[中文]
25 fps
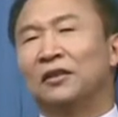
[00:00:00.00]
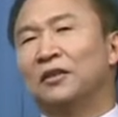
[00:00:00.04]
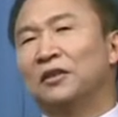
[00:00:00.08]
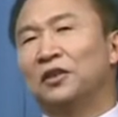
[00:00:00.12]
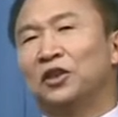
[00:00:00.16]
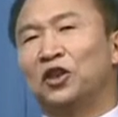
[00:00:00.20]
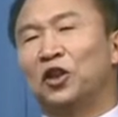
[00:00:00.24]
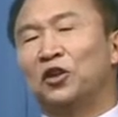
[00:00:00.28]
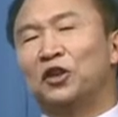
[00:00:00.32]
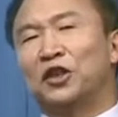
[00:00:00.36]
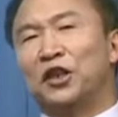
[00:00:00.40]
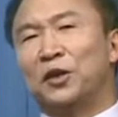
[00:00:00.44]

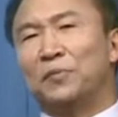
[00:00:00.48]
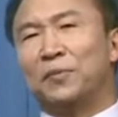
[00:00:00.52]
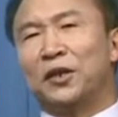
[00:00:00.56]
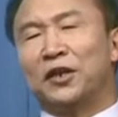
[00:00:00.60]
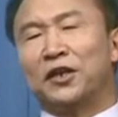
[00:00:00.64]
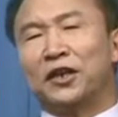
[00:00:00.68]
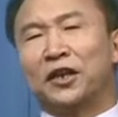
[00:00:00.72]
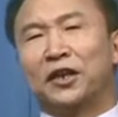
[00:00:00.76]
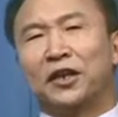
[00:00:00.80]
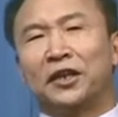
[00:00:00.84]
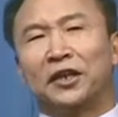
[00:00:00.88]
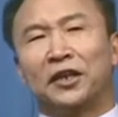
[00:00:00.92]
小姐们
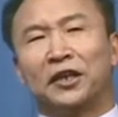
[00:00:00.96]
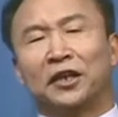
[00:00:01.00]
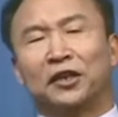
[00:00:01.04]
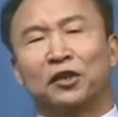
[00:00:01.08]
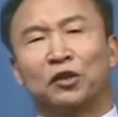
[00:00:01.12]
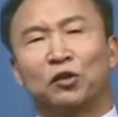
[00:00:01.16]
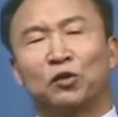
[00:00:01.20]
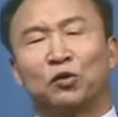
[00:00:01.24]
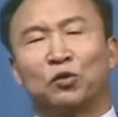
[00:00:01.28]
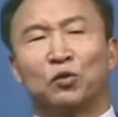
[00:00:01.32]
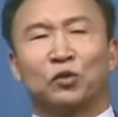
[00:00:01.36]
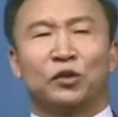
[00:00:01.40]
一个一个
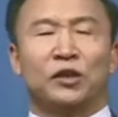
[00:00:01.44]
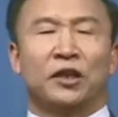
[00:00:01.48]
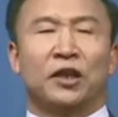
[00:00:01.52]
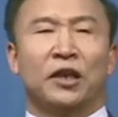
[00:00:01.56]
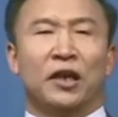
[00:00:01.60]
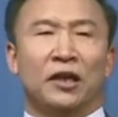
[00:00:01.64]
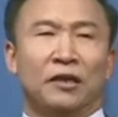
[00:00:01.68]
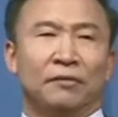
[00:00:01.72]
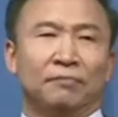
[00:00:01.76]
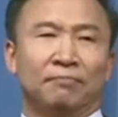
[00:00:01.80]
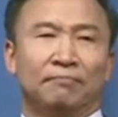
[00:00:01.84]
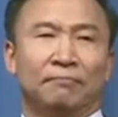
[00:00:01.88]
都住进
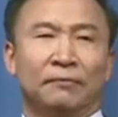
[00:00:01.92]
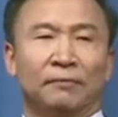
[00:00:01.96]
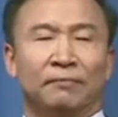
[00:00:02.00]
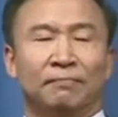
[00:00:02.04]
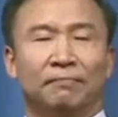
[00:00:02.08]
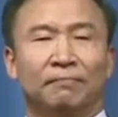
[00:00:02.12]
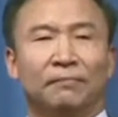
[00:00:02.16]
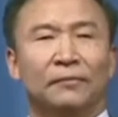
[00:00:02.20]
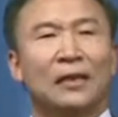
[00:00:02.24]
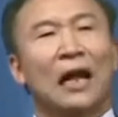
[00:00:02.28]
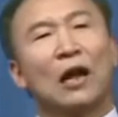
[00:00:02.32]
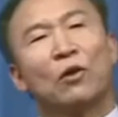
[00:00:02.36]
了，
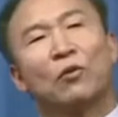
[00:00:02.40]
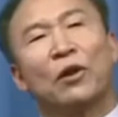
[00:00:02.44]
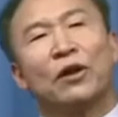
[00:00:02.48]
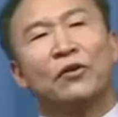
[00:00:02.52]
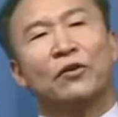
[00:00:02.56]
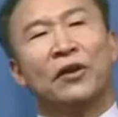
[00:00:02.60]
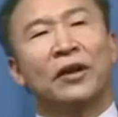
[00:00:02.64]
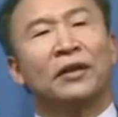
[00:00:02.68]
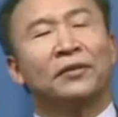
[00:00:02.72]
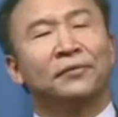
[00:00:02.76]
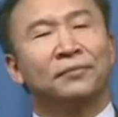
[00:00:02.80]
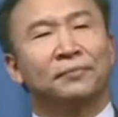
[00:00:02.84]
嗯，大观
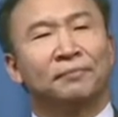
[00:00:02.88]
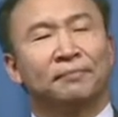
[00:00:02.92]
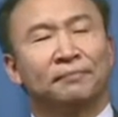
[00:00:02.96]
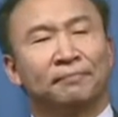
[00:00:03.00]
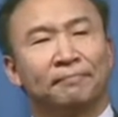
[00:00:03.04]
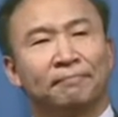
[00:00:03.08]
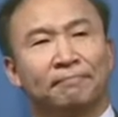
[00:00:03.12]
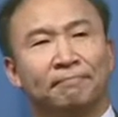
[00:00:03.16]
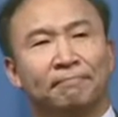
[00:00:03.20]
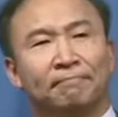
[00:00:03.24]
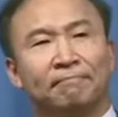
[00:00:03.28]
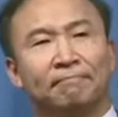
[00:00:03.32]
园。
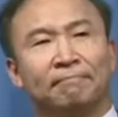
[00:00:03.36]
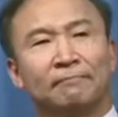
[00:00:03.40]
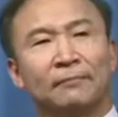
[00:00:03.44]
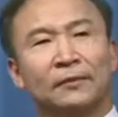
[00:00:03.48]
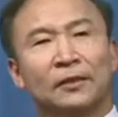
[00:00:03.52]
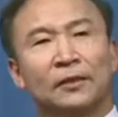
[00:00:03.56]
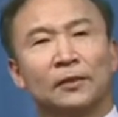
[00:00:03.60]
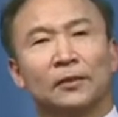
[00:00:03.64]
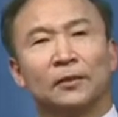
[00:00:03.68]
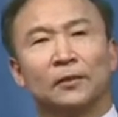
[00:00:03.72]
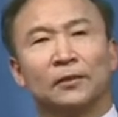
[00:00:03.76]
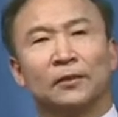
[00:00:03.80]

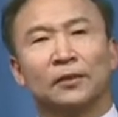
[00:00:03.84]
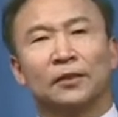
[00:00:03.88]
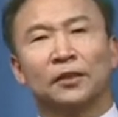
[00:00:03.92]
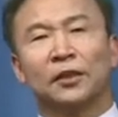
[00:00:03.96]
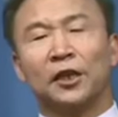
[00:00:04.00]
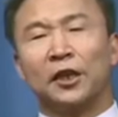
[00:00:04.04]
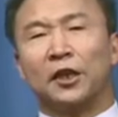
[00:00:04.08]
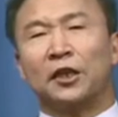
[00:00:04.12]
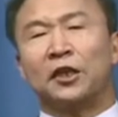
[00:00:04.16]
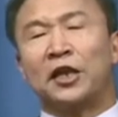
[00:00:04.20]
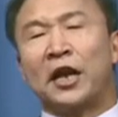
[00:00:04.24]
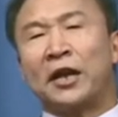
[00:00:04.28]

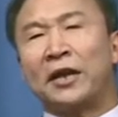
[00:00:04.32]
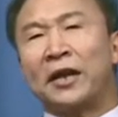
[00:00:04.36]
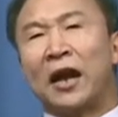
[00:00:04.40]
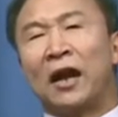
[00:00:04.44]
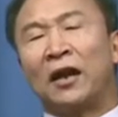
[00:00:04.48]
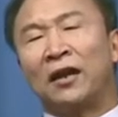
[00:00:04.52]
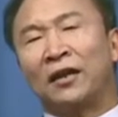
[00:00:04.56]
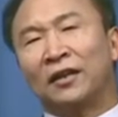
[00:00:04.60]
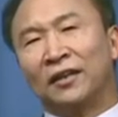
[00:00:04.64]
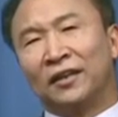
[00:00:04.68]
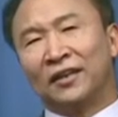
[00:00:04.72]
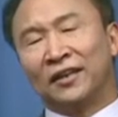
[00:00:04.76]
这一天呢，
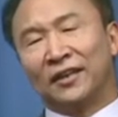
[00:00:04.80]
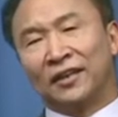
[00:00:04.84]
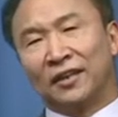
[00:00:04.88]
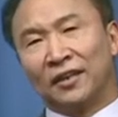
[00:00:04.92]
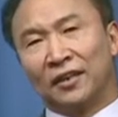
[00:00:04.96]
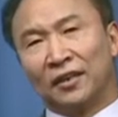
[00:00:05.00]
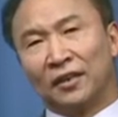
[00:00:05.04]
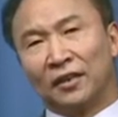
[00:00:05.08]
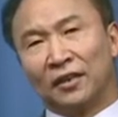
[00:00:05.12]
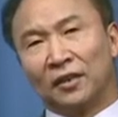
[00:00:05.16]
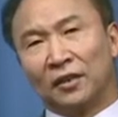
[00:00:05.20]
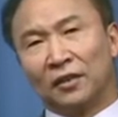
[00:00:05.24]

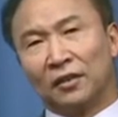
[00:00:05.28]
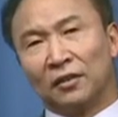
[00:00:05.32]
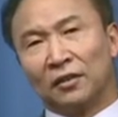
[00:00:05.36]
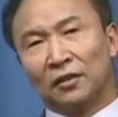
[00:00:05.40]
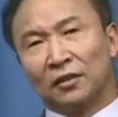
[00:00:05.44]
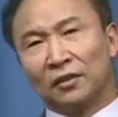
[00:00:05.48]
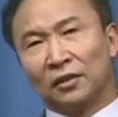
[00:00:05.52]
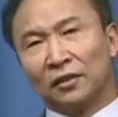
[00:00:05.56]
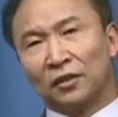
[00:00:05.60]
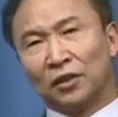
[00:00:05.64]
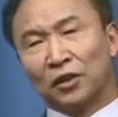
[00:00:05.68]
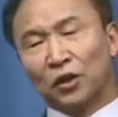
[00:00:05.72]

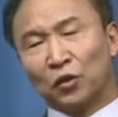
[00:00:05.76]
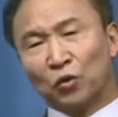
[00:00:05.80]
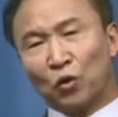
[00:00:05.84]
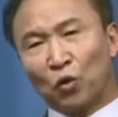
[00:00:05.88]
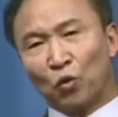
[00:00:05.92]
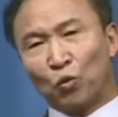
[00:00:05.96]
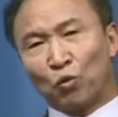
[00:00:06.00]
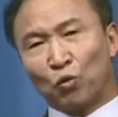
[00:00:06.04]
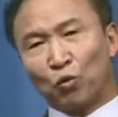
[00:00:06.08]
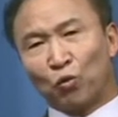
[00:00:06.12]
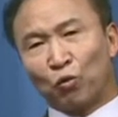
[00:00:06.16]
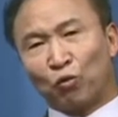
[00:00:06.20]
吃过
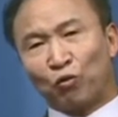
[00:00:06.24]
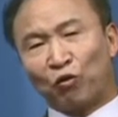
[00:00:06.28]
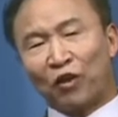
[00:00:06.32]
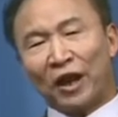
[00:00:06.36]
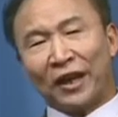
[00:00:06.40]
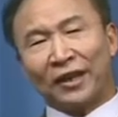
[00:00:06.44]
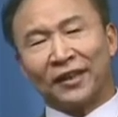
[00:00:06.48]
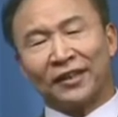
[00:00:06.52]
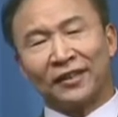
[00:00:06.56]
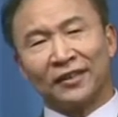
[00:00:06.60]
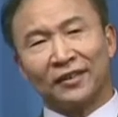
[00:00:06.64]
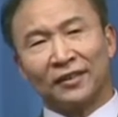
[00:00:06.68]
午
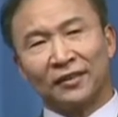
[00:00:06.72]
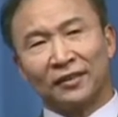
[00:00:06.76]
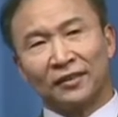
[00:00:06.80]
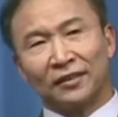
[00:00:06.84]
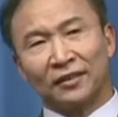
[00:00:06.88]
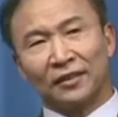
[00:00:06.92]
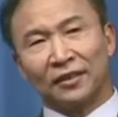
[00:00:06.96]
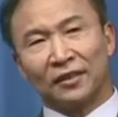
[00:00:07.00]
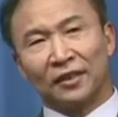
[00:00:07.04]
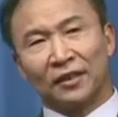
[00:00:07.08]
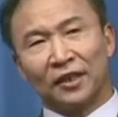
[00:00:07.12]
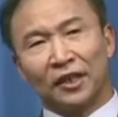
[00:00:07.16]
饭，
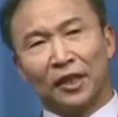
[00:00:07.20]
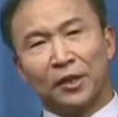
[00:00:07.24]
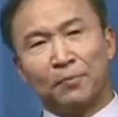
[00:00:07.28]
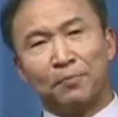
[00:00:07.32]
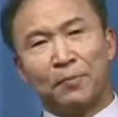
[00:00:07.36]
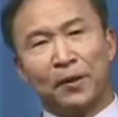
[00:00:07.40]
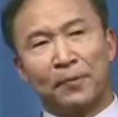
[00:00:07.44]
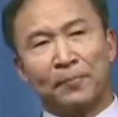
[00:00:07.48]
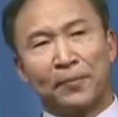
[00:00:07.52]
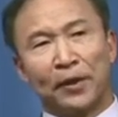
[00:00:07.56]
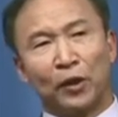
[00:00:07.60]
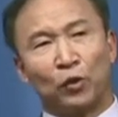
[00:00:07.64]
林
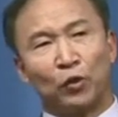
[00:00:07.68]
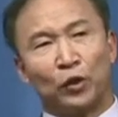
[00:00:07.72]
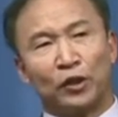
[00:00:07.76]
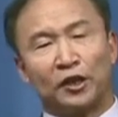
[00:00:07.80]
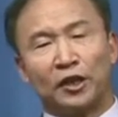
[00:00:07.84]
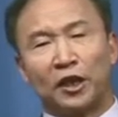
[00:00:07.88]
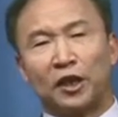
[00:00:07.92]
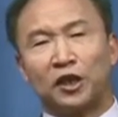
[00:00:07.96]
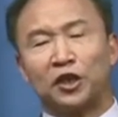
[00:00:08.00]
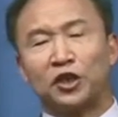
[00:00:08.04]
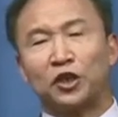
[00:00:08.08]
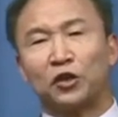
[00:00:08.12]
妹妹回
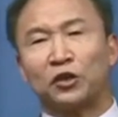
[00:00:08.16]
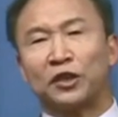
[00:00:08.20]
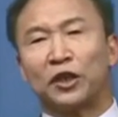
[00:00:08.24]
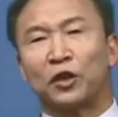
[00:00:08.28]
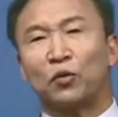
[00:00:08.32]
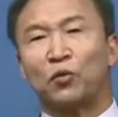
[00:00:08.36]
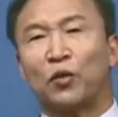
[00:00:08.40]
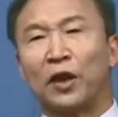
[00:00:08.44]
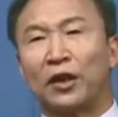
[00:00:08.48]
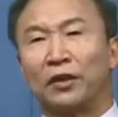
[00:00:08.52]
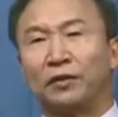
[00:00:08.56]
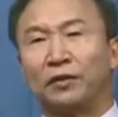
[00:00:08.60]
她的潇湘馆。